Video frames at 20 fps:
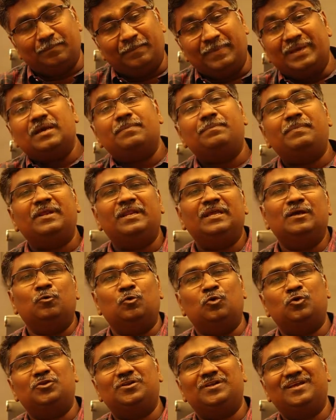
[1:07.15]
மிகப்பெரிய
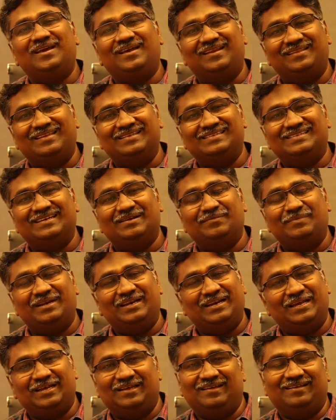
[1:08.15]
உறுதுணையாக இருந்துச்சு
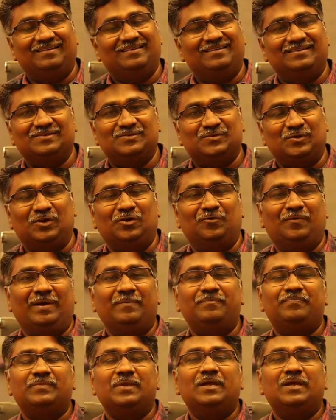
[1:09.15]
அப்படின்னு நான் சொல்லுவேன்